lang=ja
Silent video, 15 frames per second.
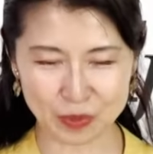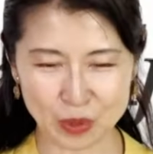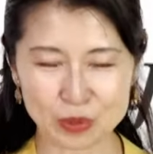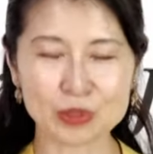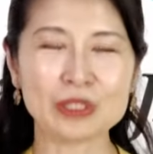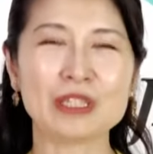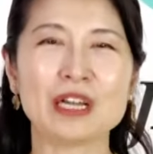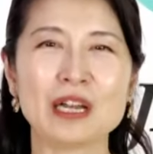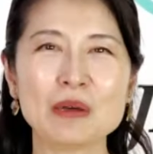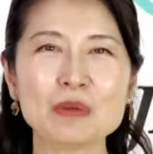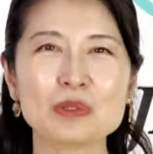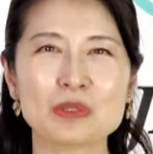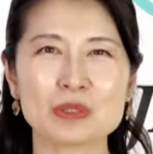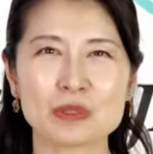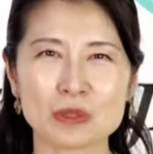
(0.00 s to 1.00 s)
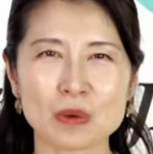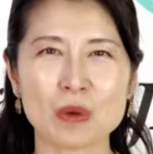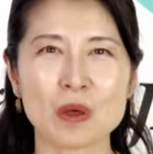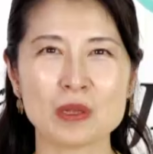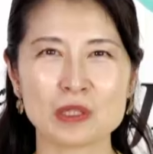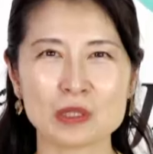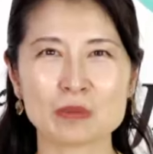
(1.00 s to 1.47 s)
の国柄をずっ
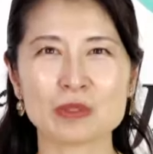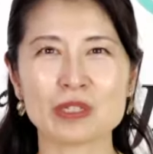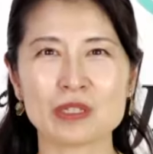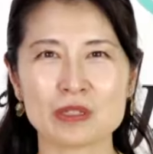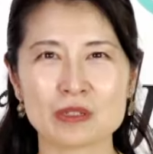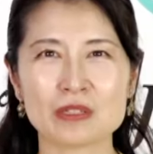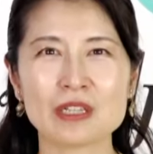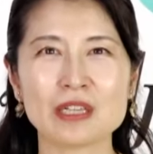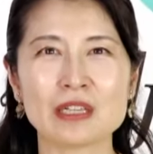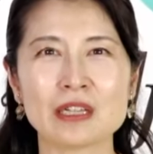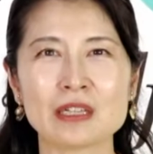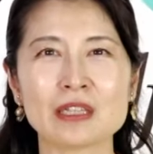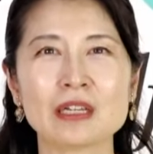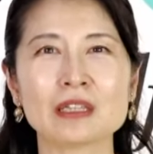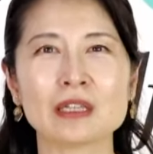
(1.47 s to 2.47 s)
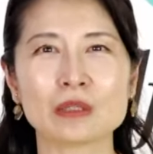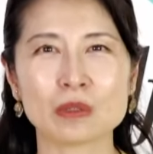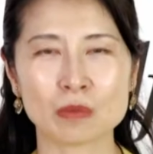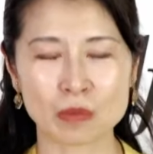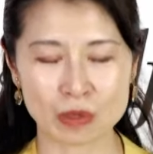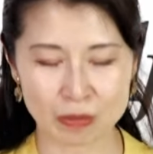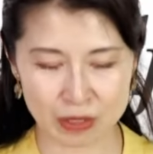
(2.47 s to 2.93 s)
と紡ぎ続けてきたんだ
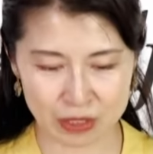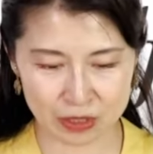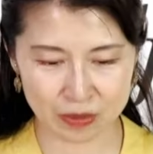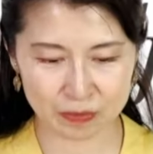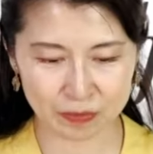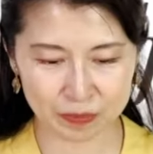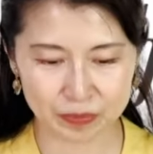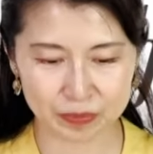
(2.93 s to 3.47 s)
と思います。